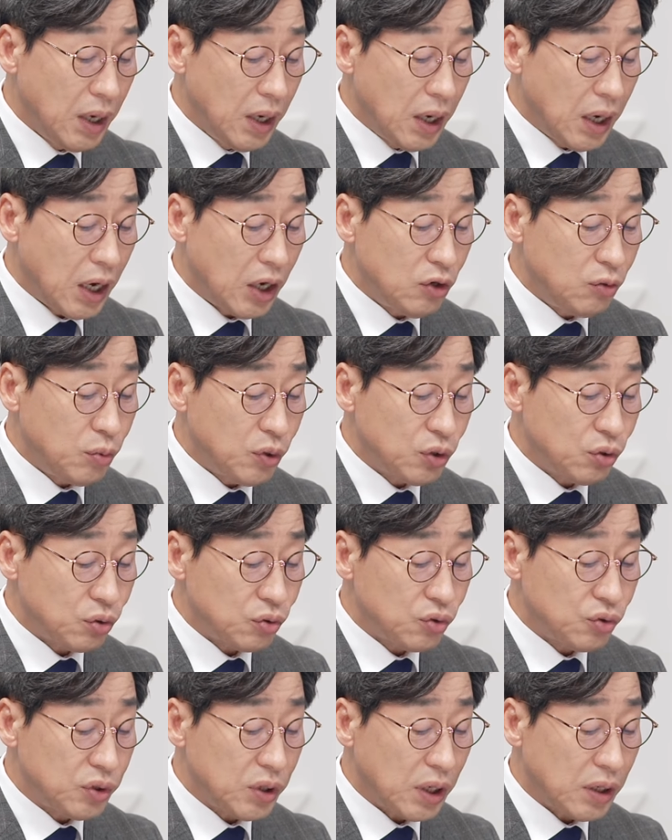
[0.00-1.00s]
한 후보도
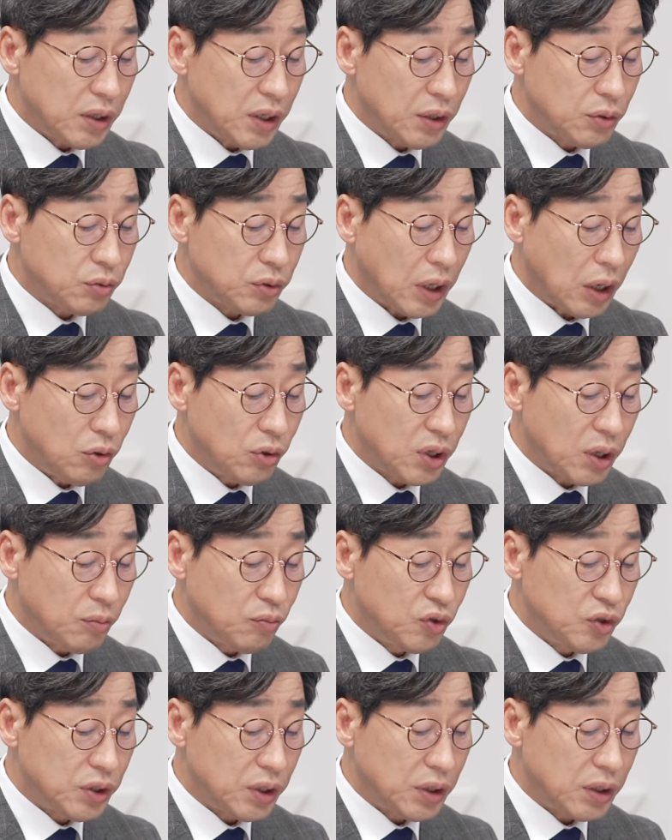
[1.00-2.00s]
수사를 해도 나올 게
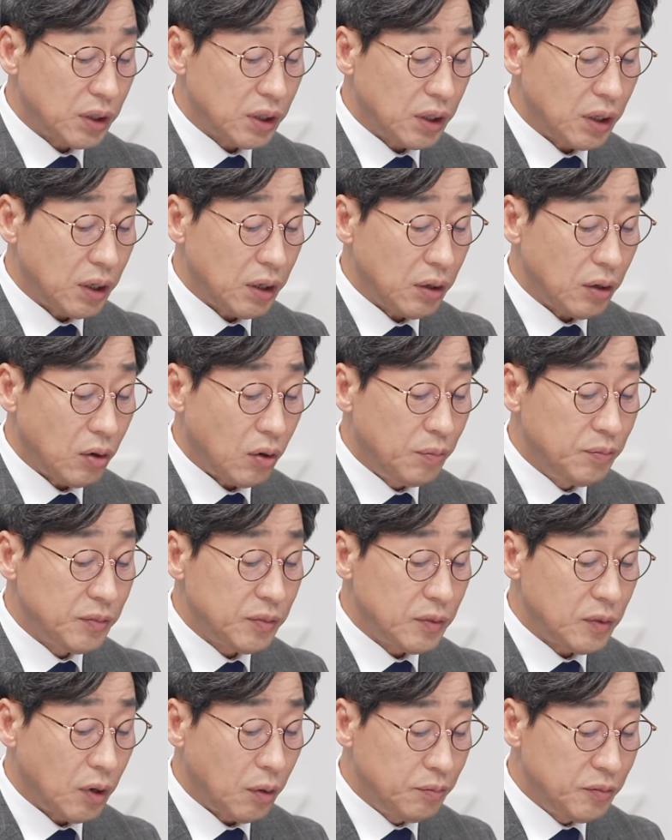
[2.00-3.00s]
문제될 게
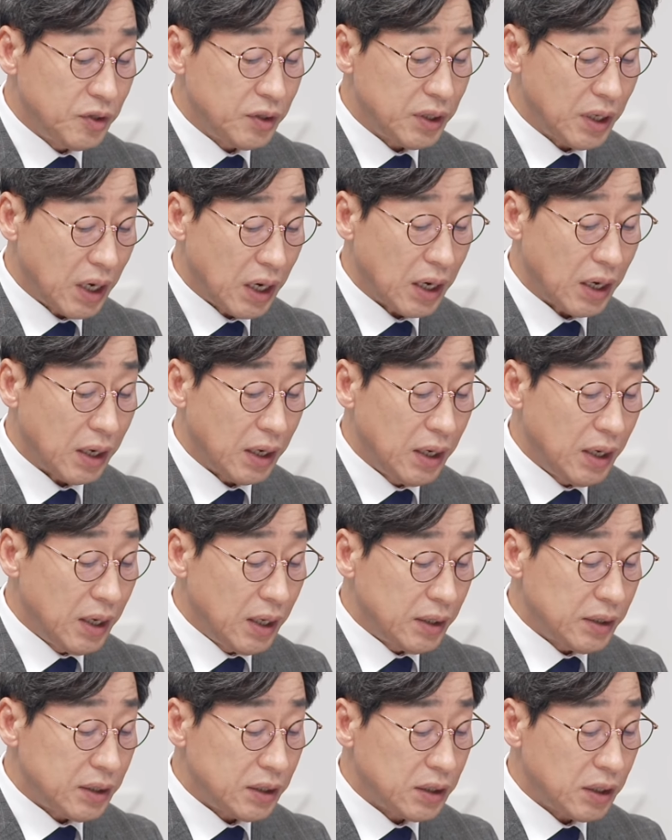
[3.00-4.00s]
없느냐
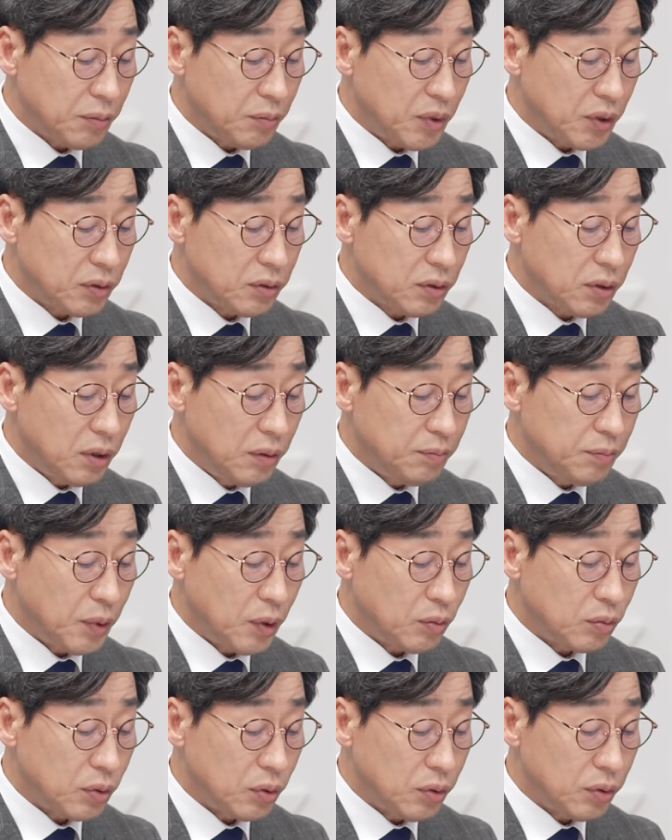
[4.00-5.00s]
최상병
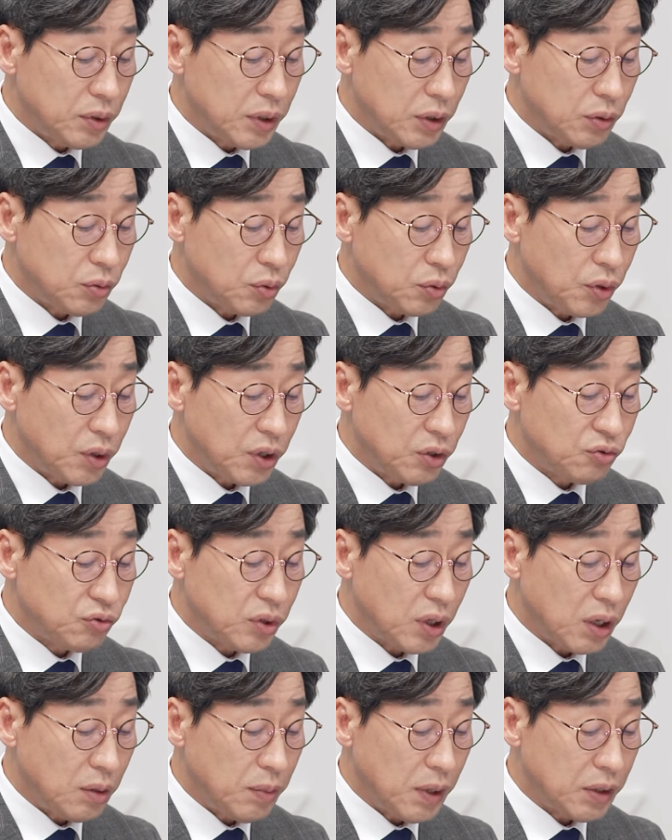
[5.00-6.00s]
특검법으로 대통령의
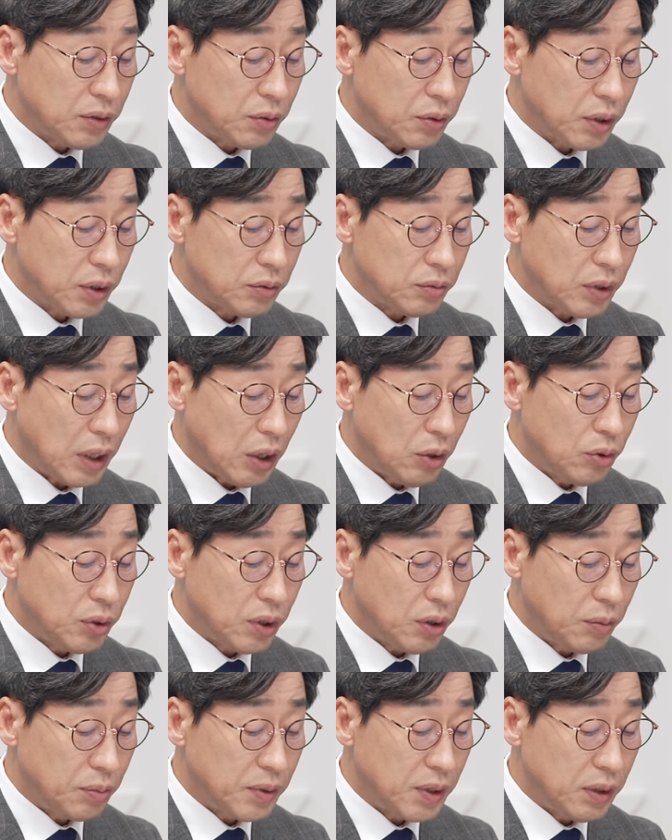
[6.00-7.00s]
수사를 받더라도 나올 게
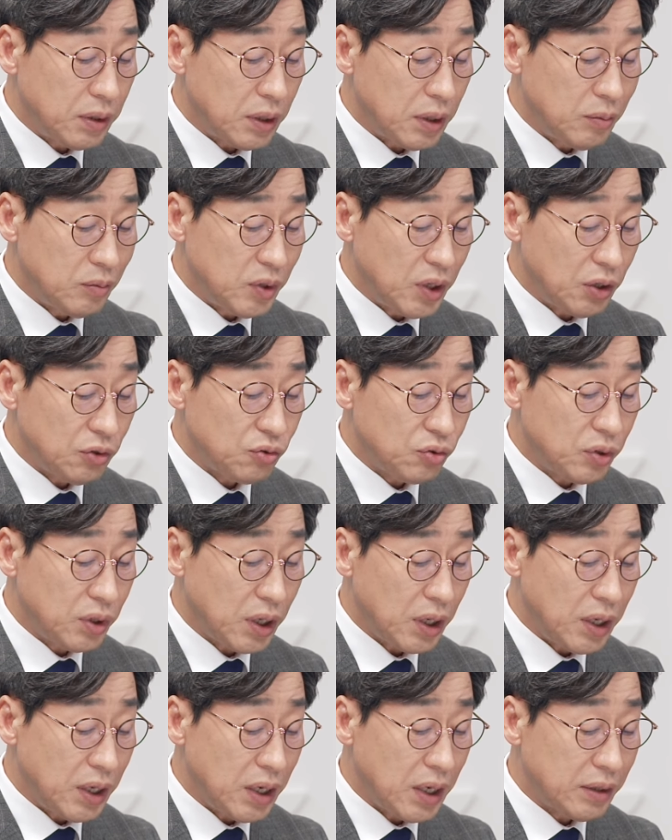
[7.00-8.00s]
없기 때문에
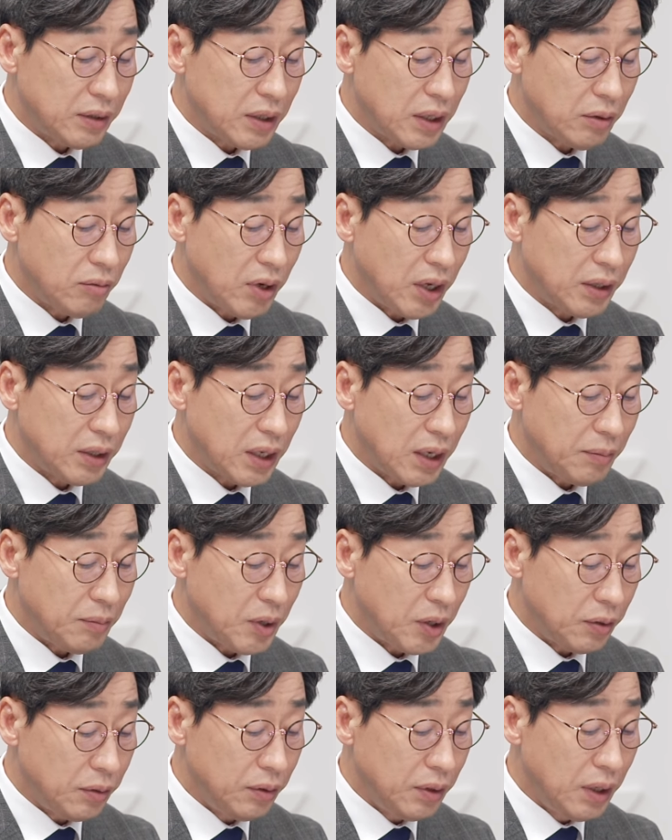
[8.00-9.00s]
수사해야 한다고
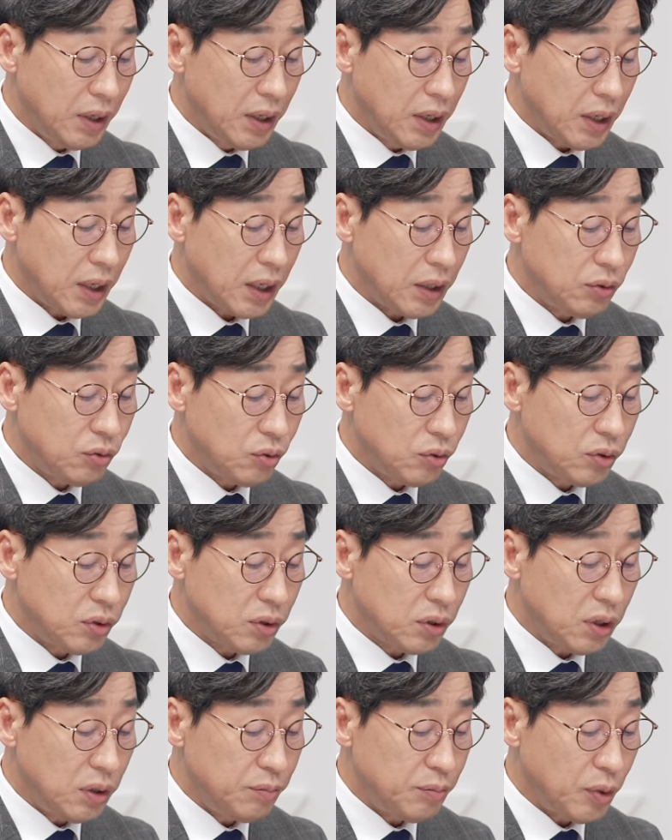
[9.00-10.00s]
한다면 한동훈
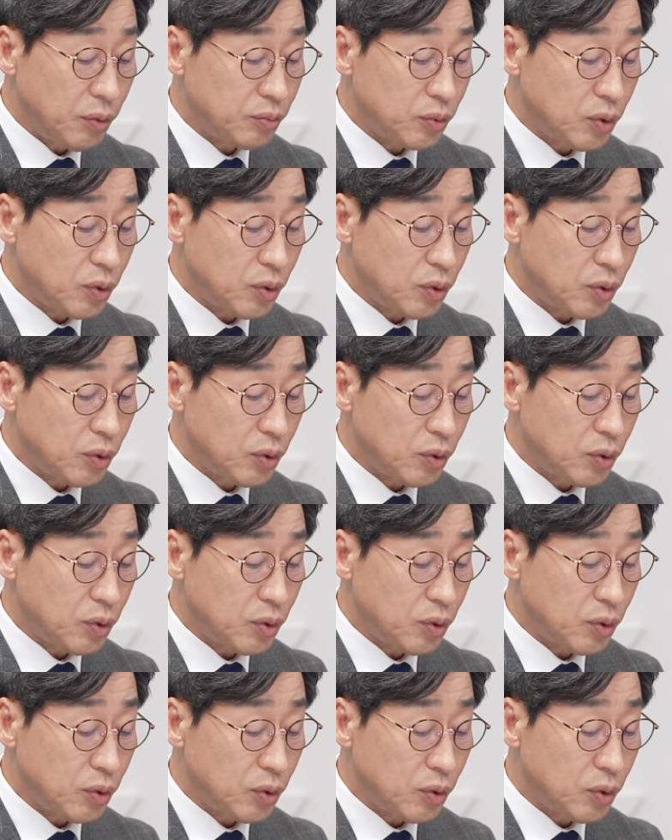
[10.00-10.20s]
특검법도